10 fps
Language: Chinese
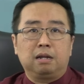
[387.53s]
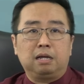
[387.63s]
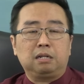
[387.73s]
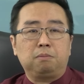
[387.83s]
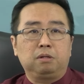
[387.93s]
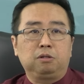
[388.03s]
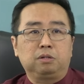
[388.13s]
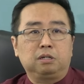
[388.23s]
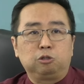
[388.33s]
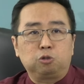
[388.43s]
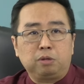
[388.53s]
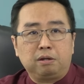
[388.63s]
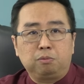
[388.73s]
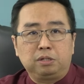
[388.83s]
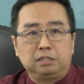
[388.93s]
然后他们有一个很重
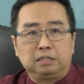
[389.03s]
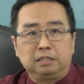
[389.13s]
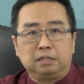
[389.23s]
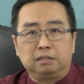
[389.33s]
要的问题，